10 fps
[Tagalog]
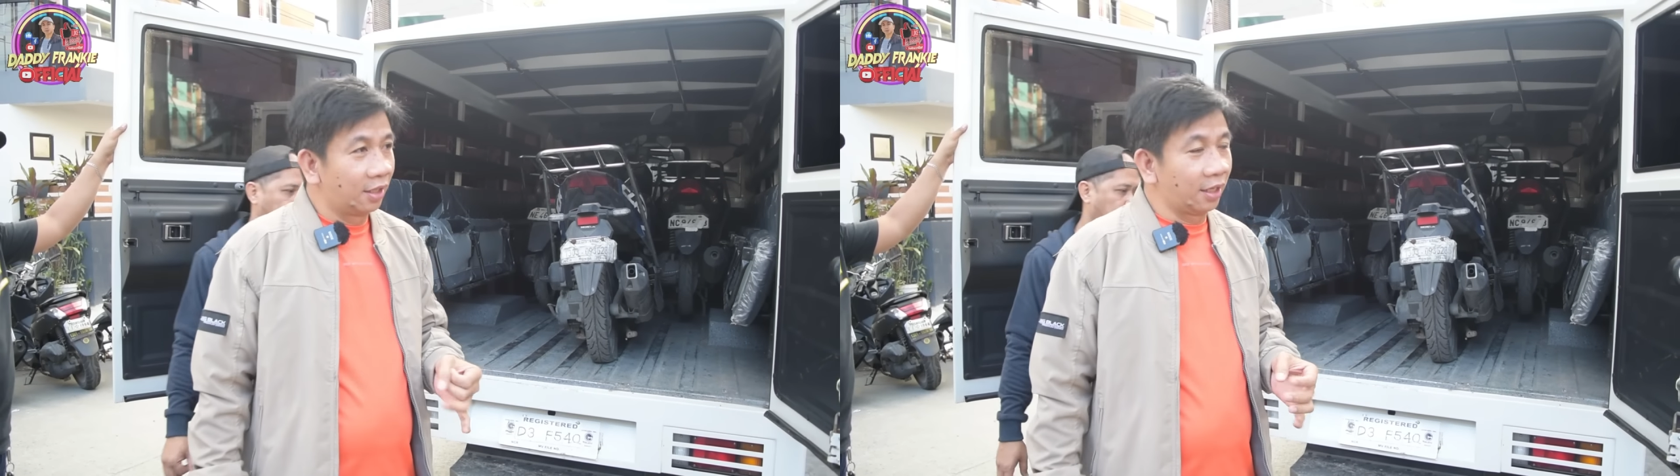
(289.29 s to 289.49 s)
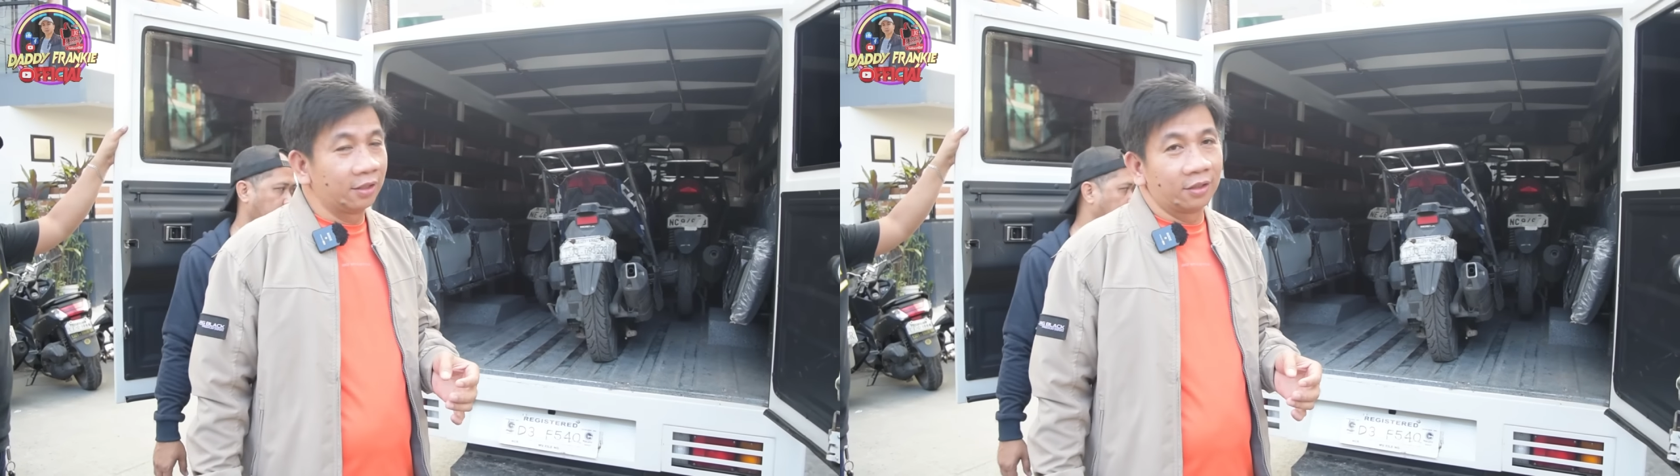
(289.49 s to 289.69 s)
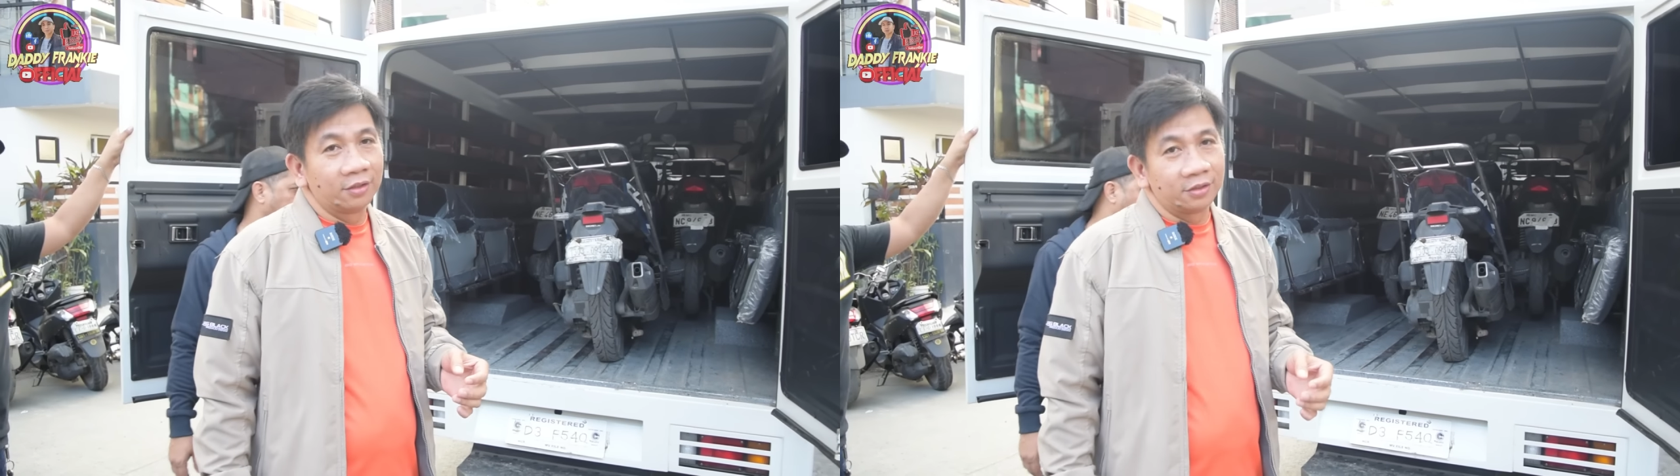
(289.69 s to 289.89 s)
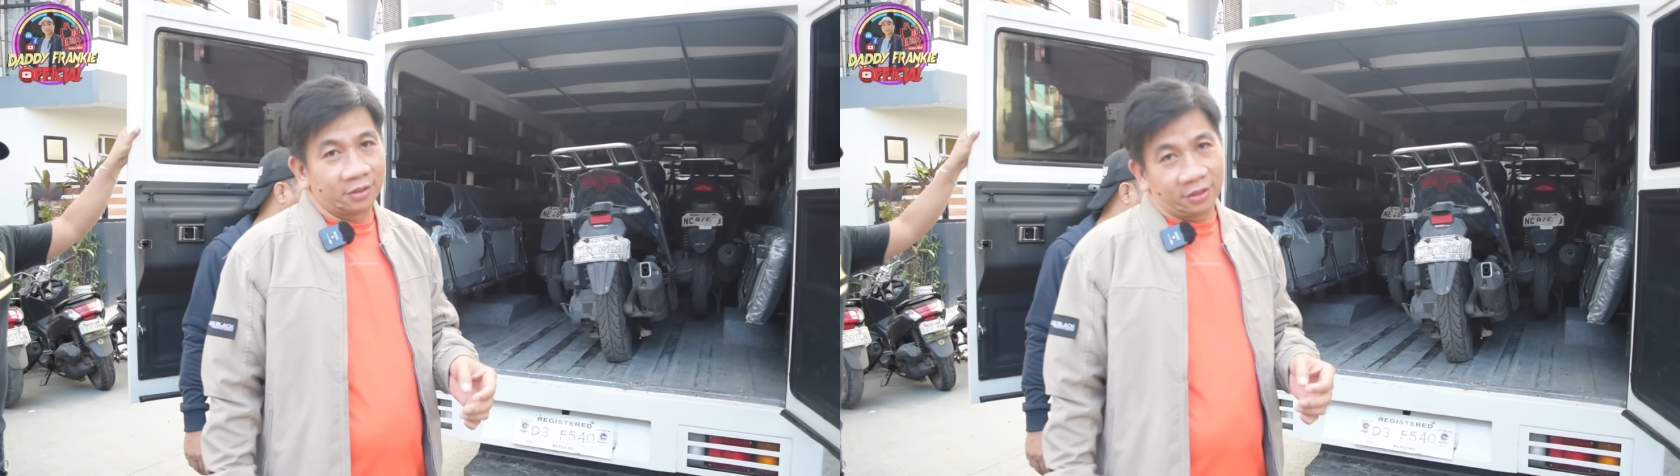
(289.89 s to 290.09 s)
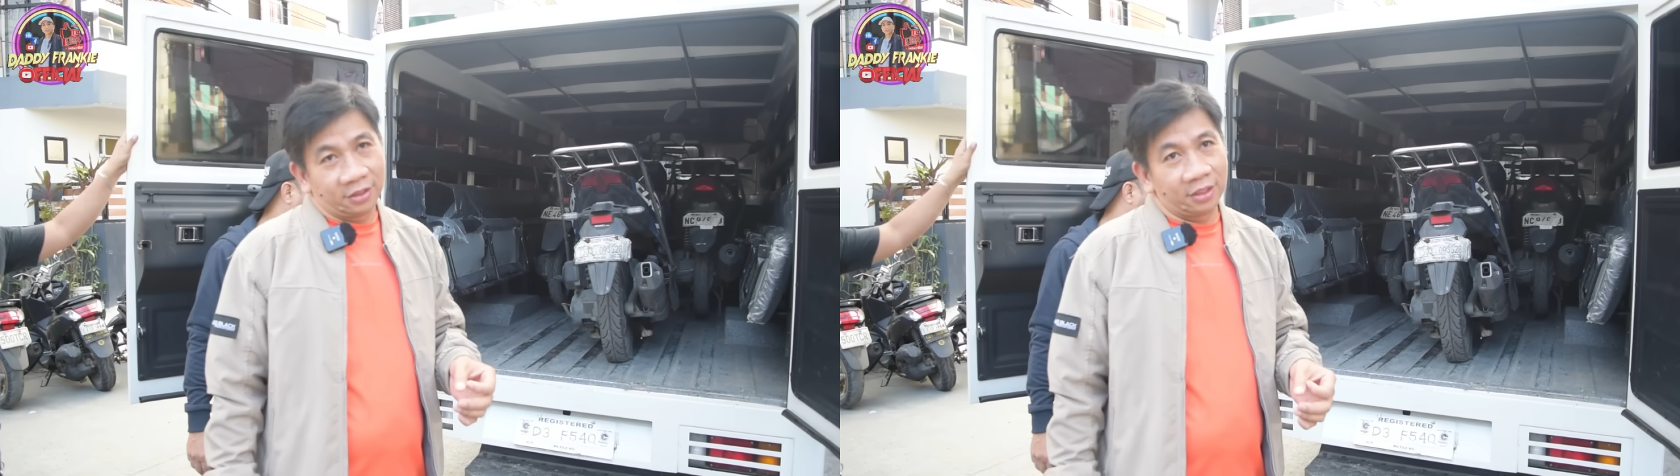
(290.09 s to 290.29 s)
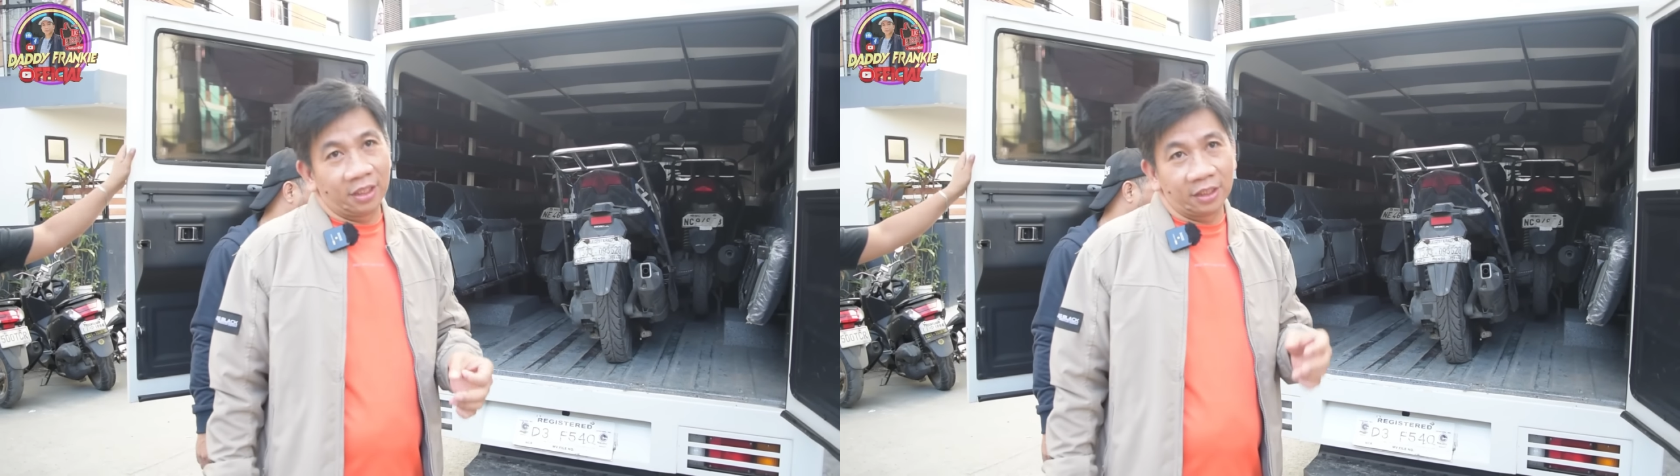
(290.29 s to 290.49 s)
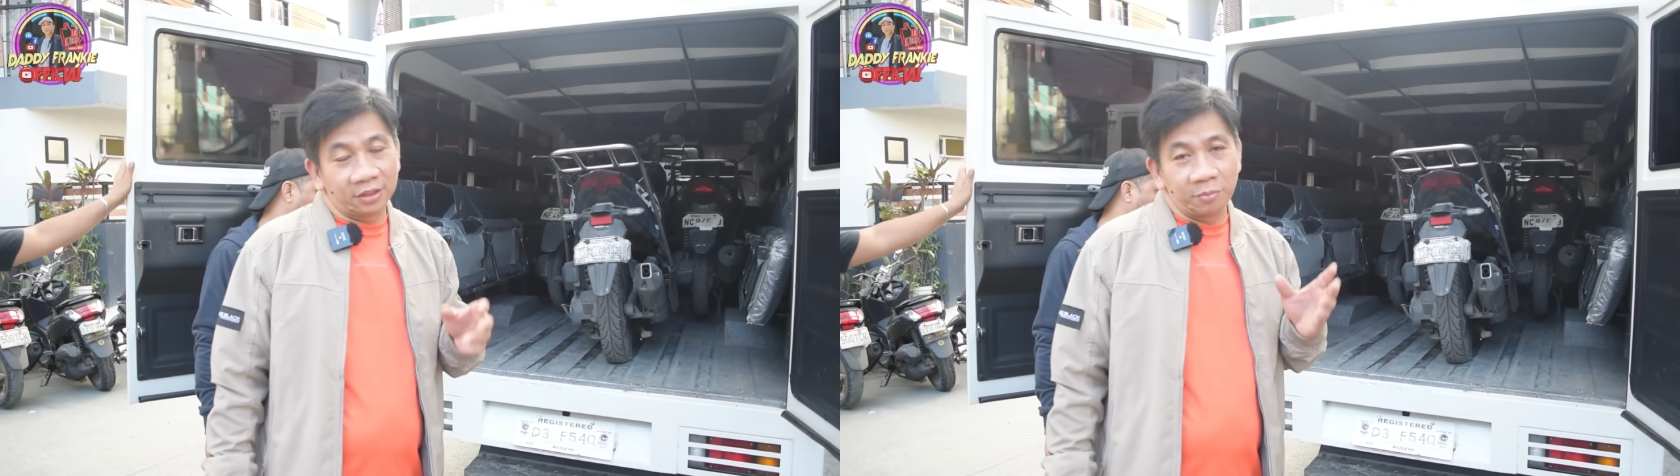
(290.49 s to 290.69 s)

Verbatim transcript: ano ni Lady